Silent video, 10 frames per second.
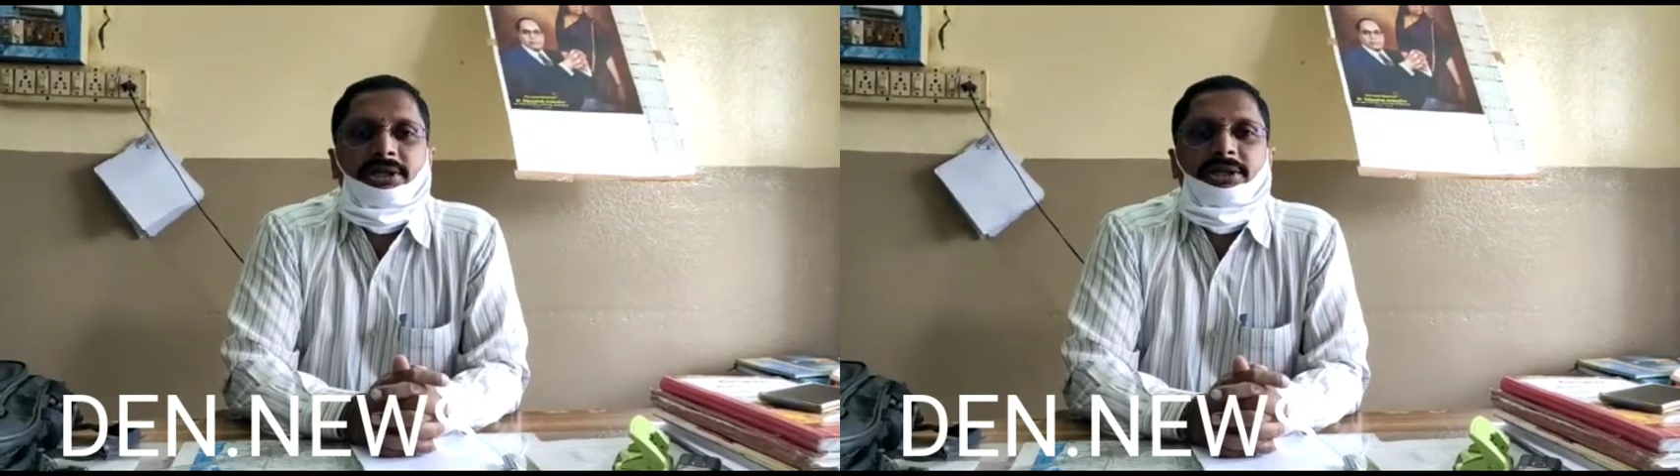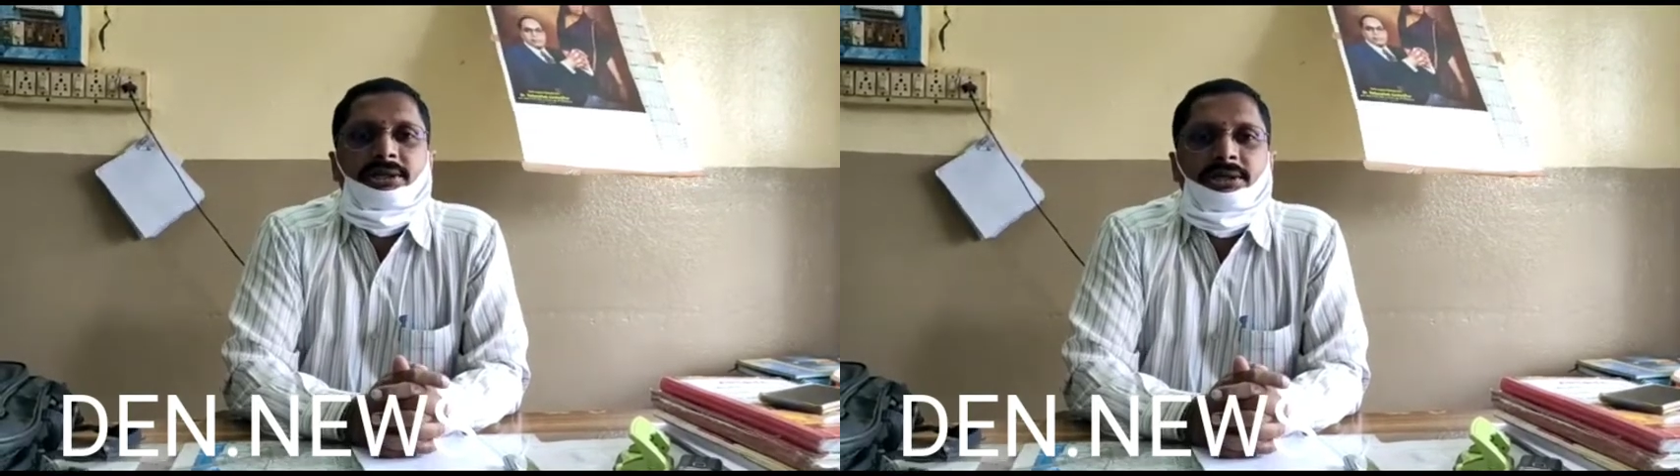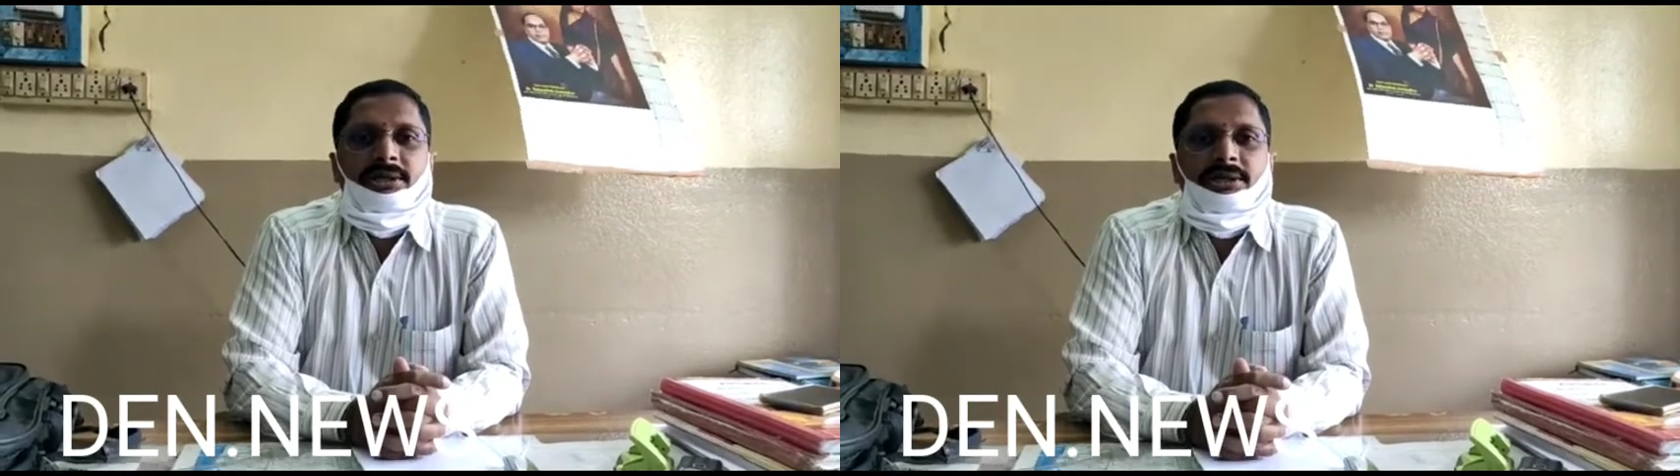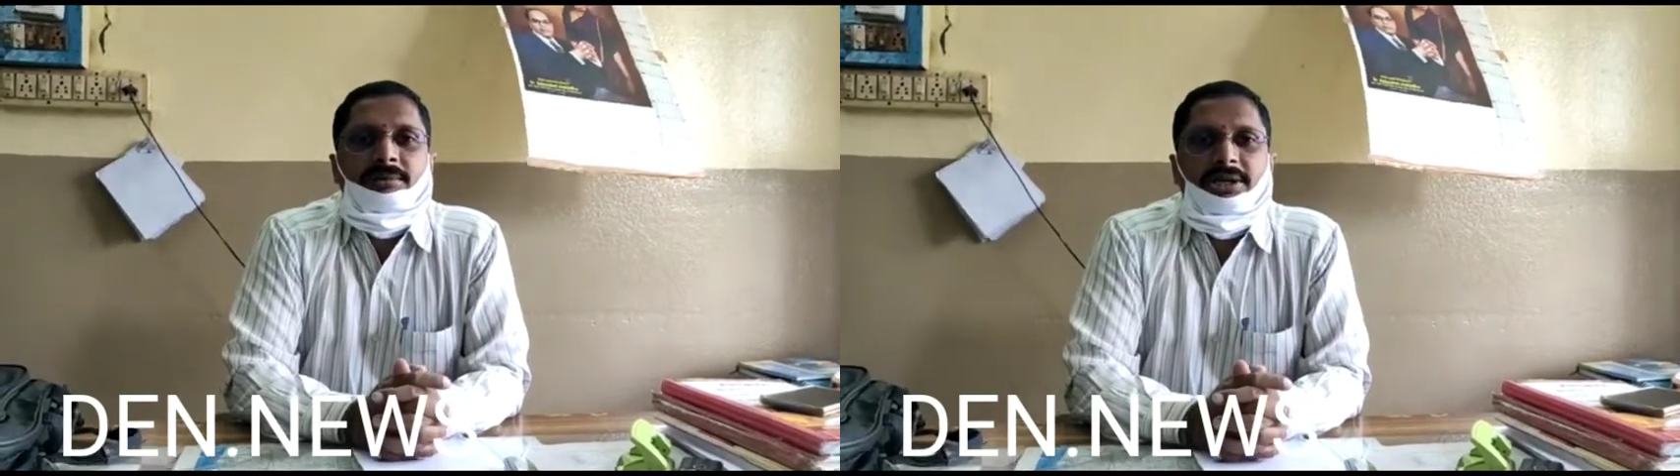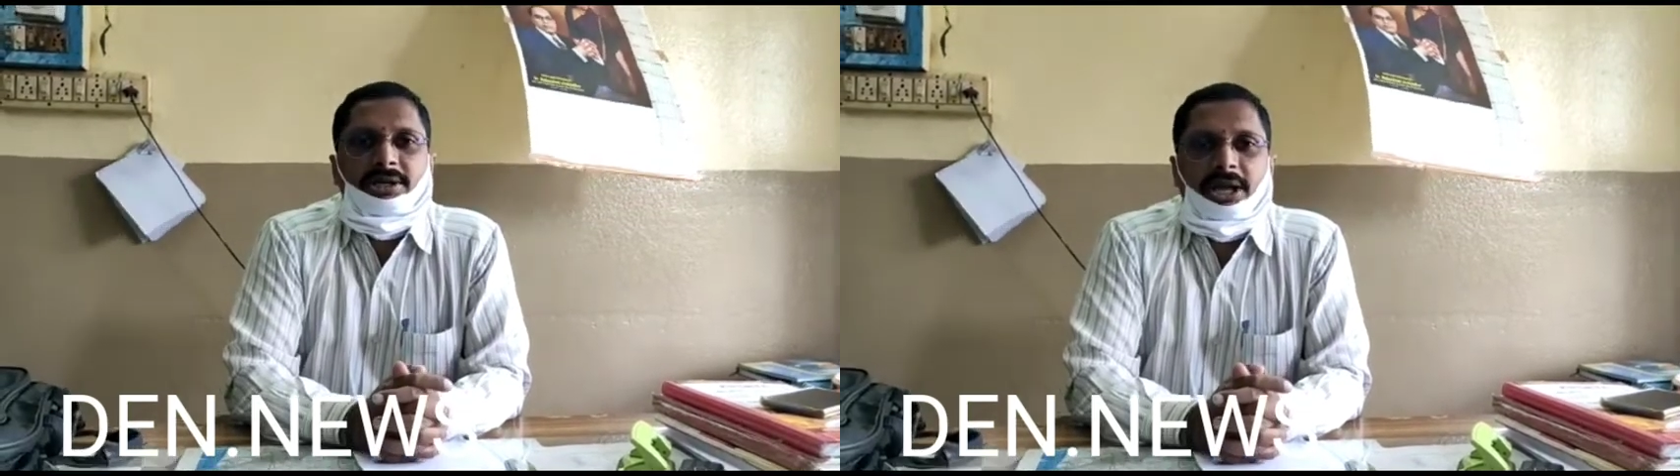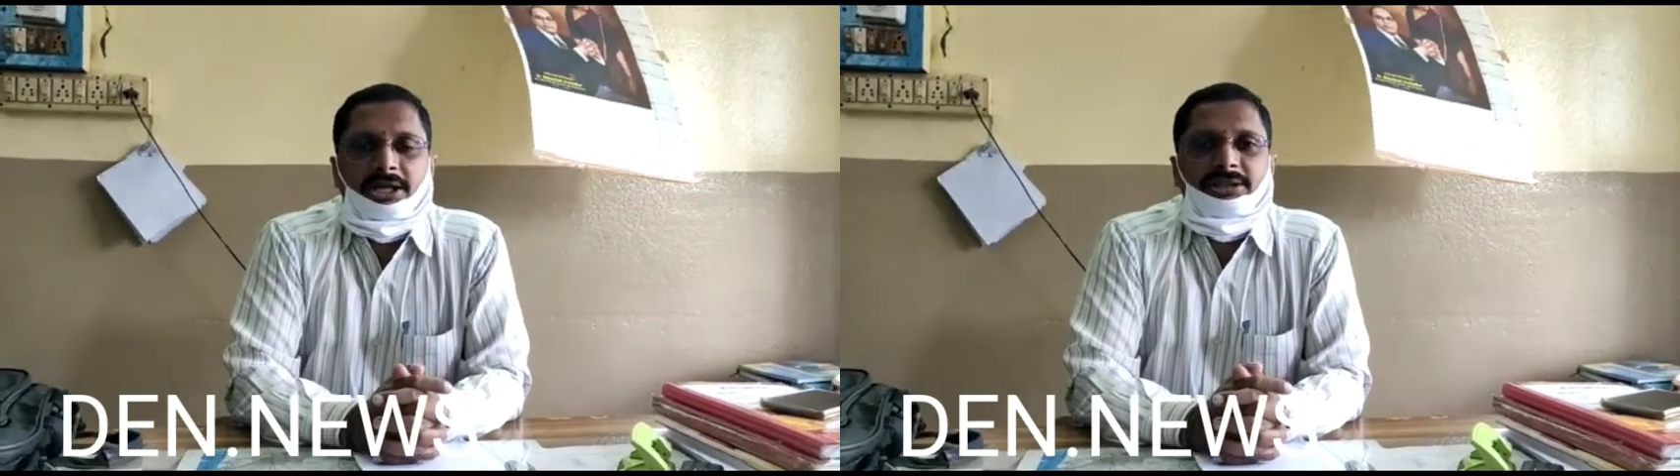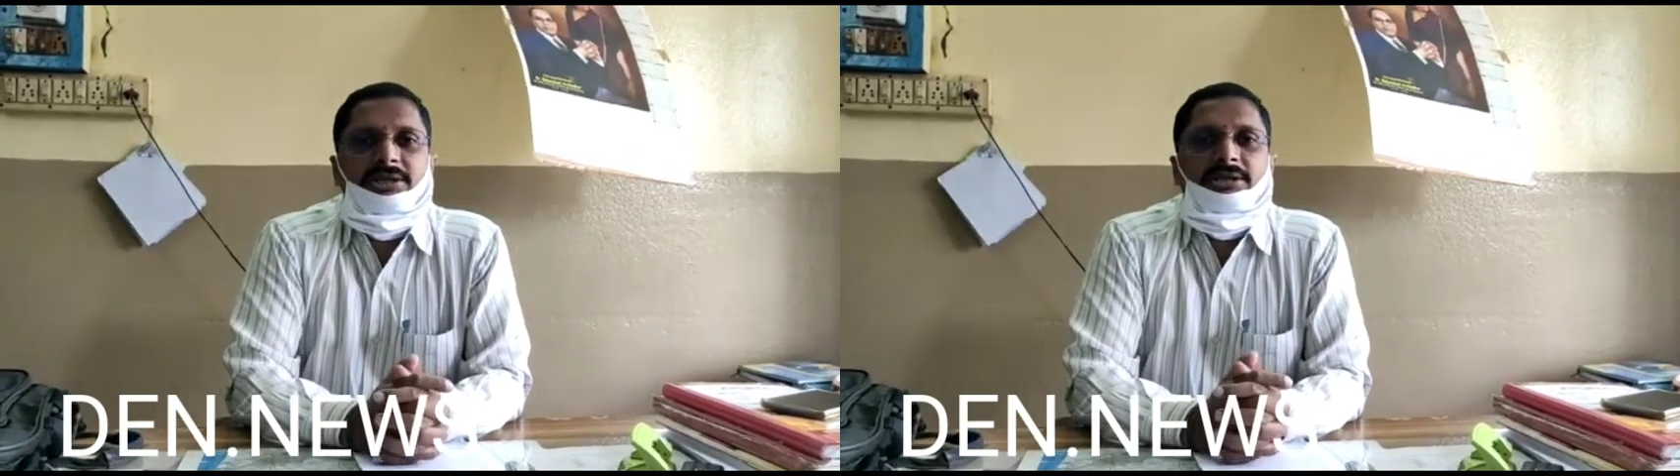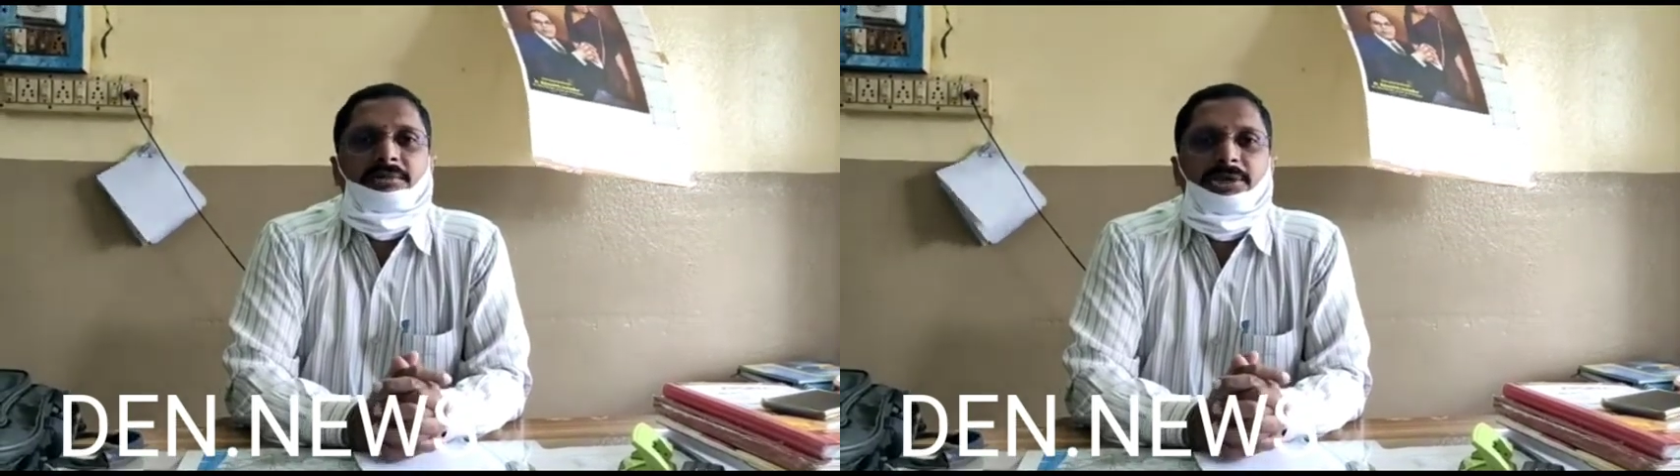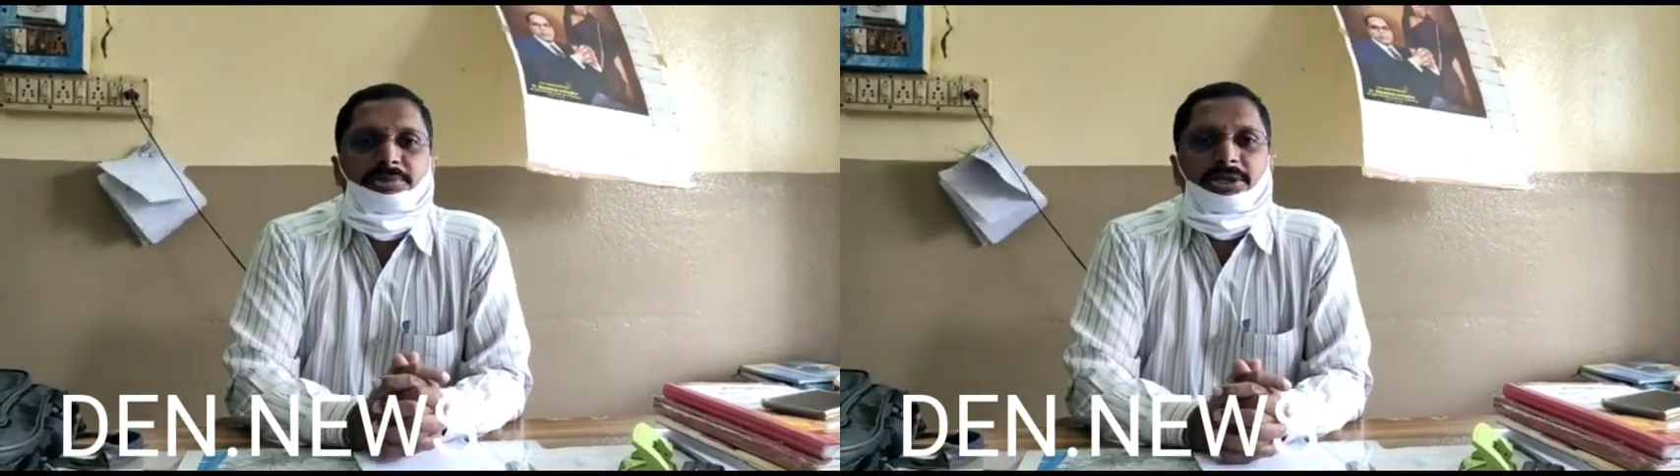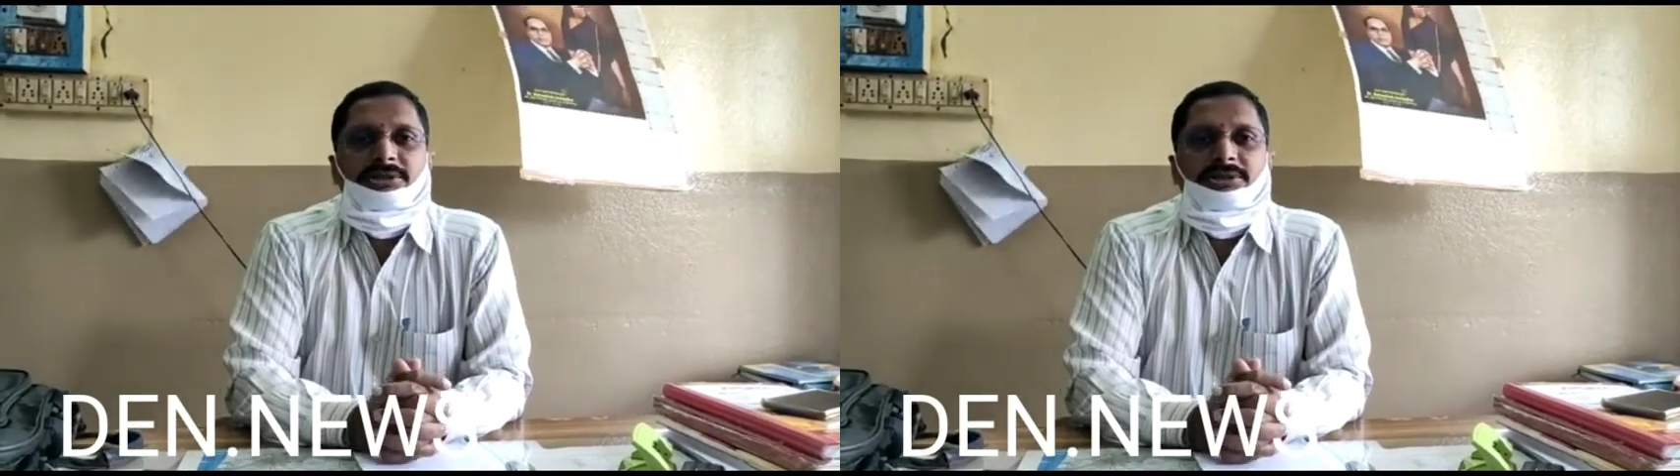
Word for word: దివ్యాంగులు విద్యార్థులతో పాటు